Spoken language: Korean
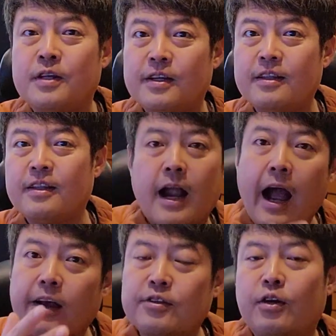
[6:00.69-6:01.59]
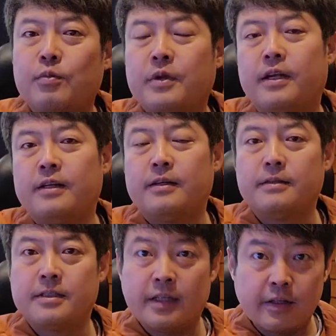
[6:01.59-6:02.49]
우리는
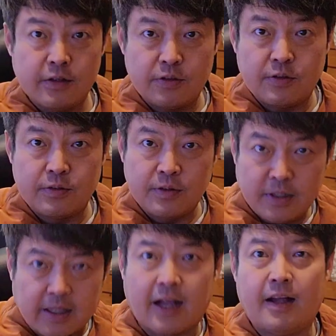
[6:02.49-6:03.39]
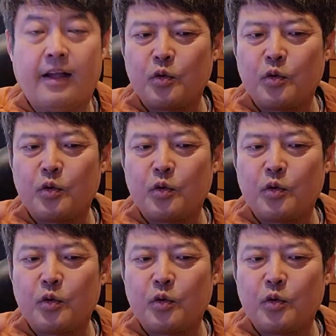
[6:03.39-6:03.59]
가성비를 챙길 수 있다.